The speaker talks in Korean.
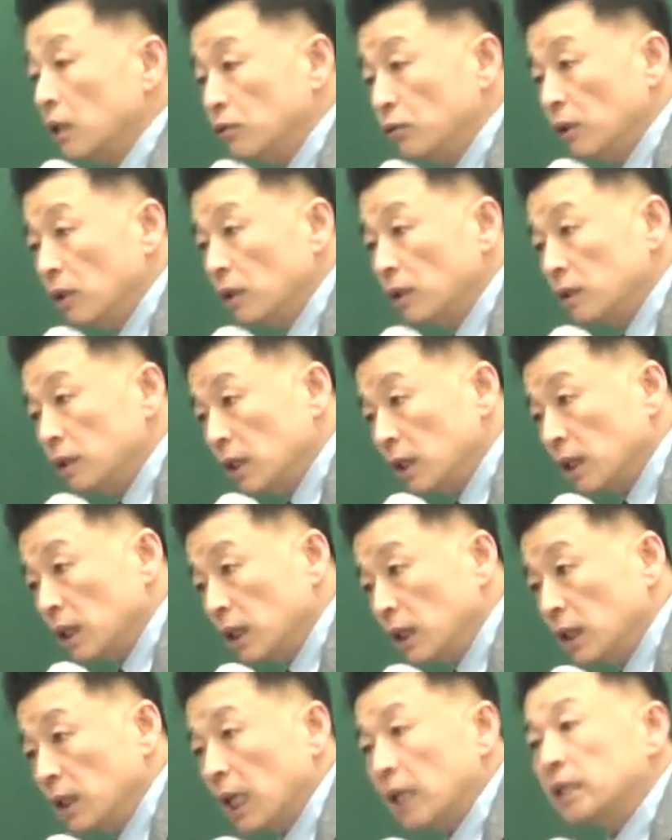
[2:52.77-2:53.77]
수 있는지
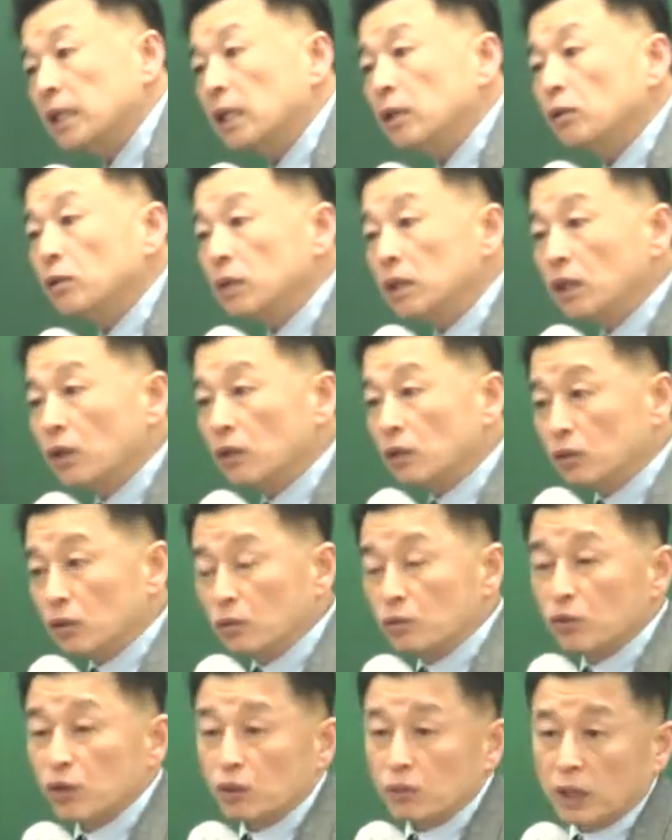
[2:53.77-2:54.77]
이 계산 능력을
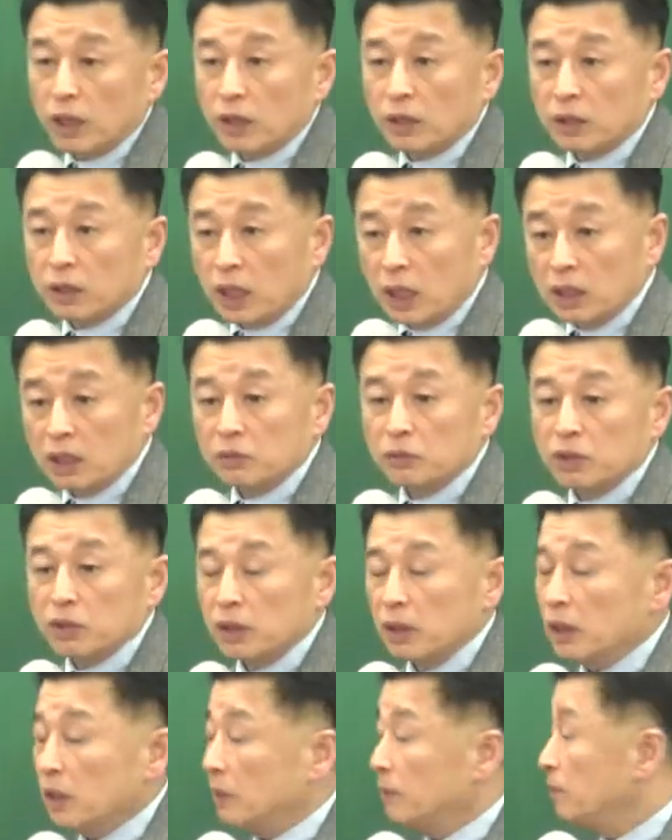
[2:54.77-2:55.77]
또 물어봐요.
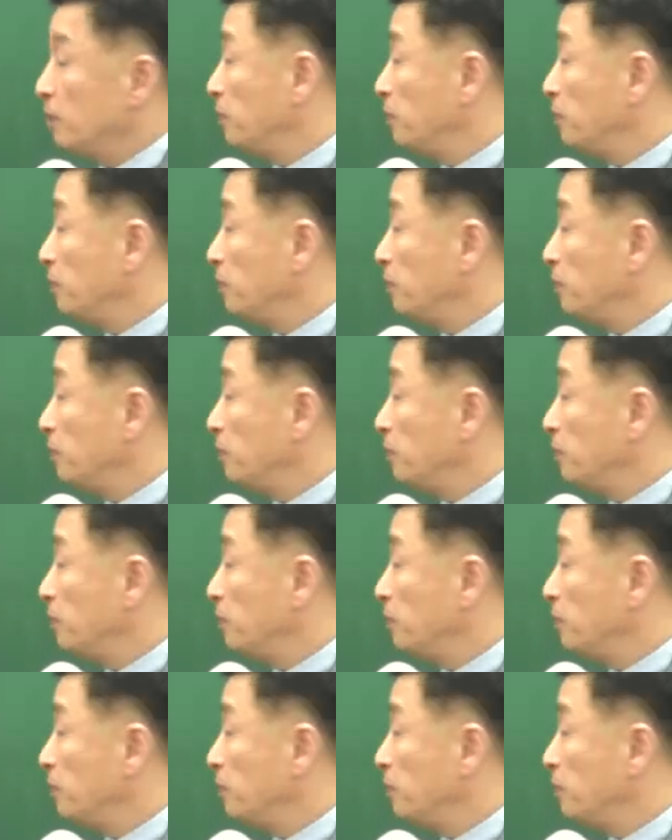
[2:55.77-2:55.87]
가끔씩.